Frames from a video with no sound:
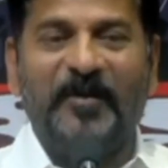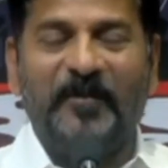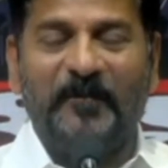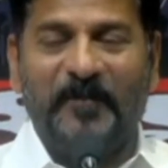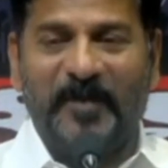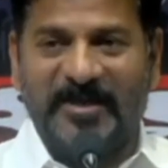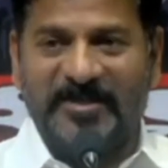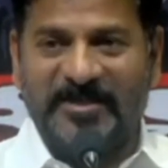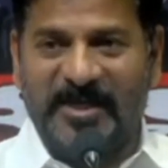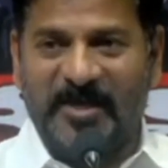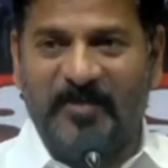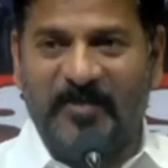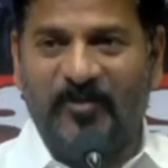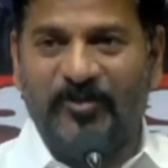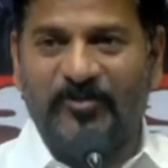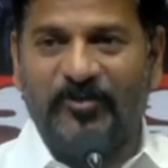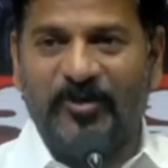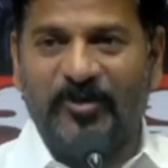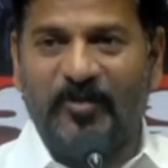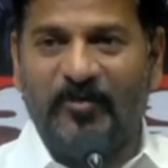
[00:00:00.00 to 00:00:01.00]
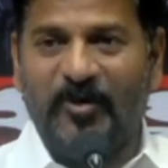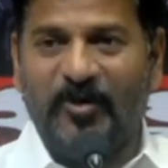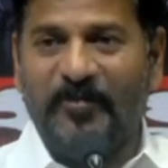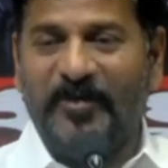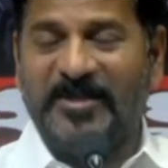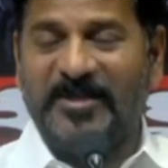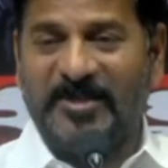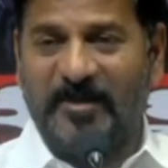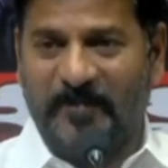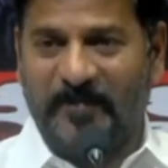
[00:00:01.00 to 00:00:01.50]
మేము పనిచేయబోతున్నామో
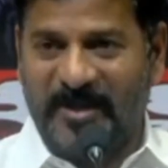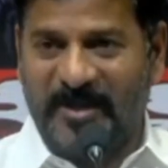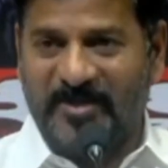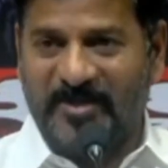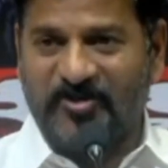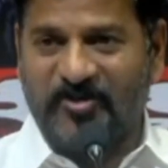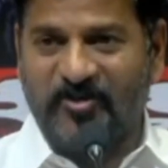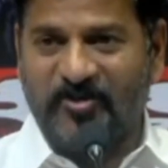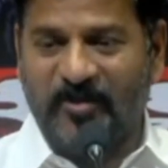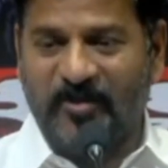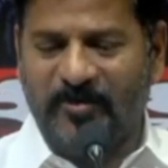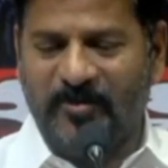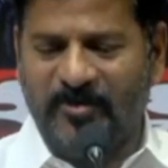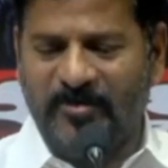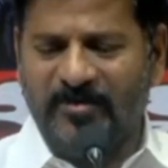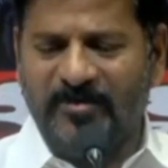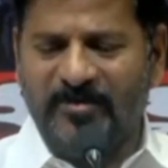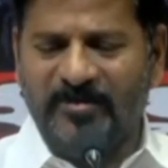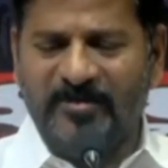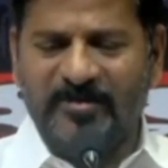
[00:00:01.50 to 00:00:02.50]
మేము చెప్పదలుచుకున్నాము